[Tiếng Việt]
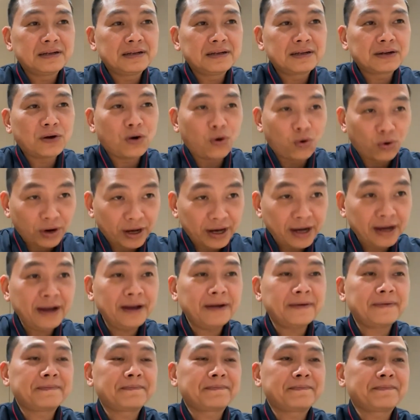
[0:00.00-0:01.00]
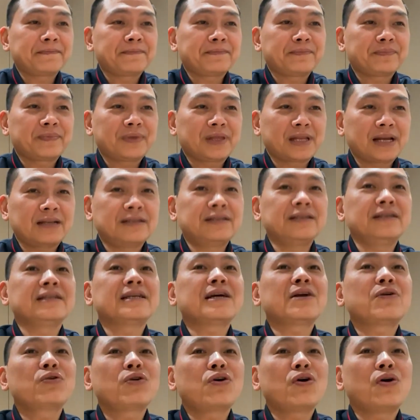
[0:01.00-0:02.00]
khổ đế, là chỉ
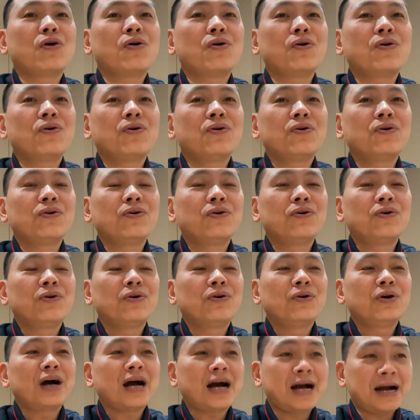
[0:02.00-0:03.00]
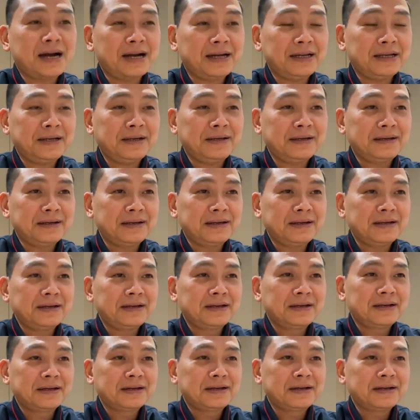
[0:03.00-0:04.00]
ra nỗi khổ. Hai
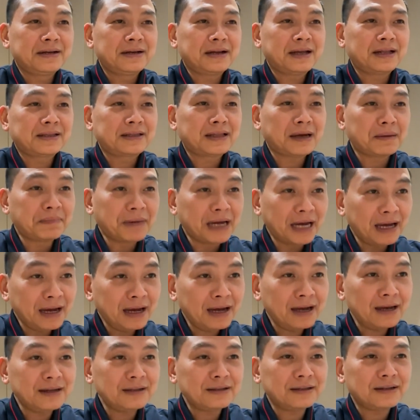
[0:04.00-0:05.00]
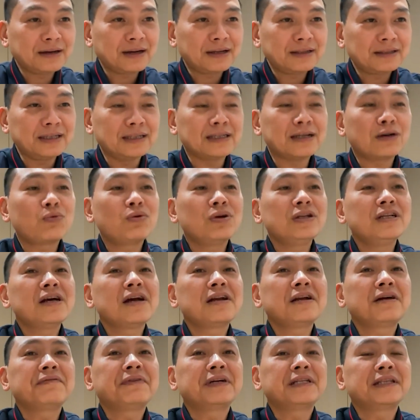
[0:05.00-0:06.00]
là tập đế, tức là chỉ ra nguyên nhân
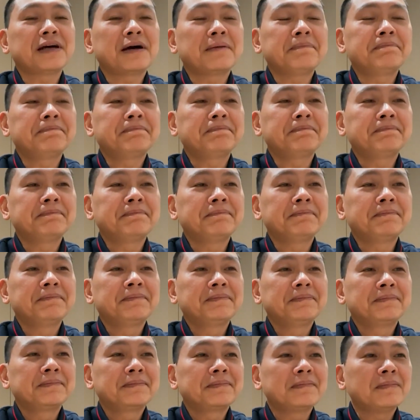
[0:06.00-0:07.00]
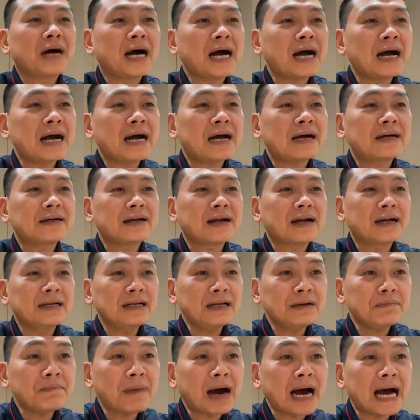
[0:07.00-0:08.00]
ở phần tâm. Ba là
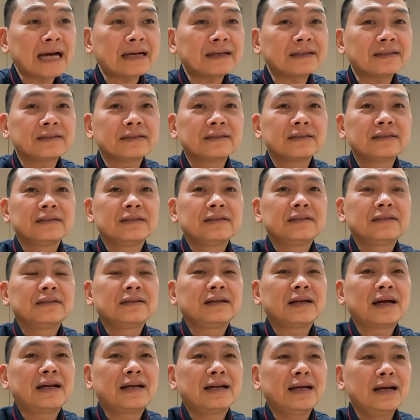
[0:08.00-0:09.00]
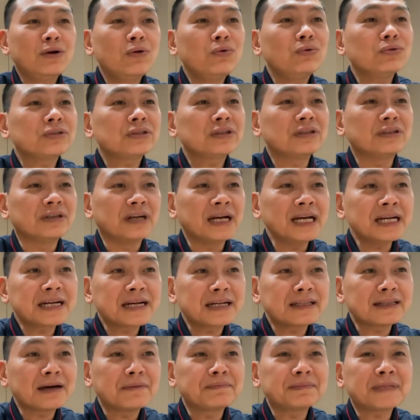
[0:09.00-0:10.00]
niết bàn, là nếu xử hết
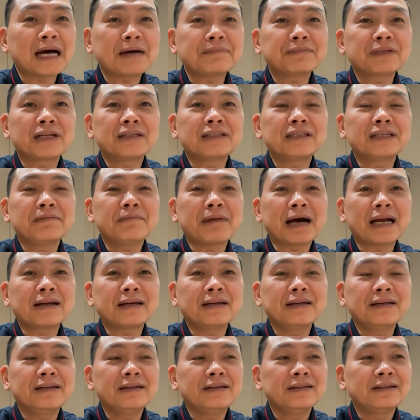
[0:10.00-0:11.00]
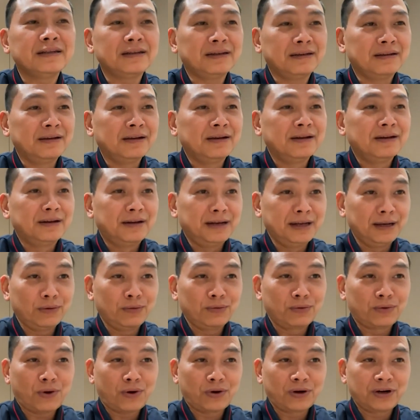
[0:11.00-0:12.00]
cái tâm tham sân si mạn nghi đi thì liệu
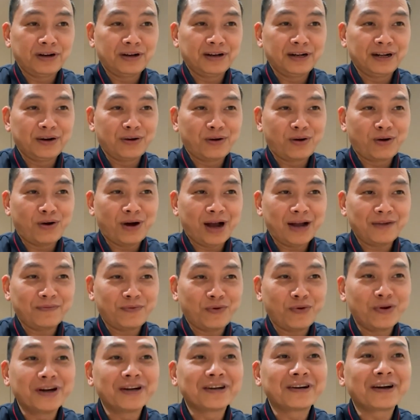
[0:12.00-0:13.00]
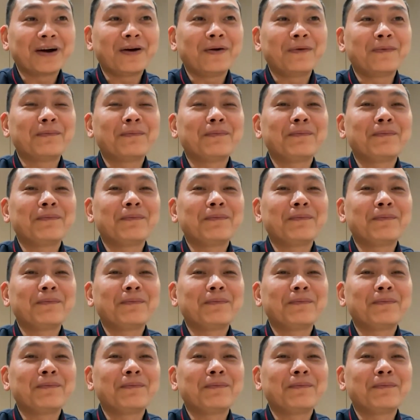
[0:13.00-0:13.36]
con người để nó có hạnh phúc hơn không.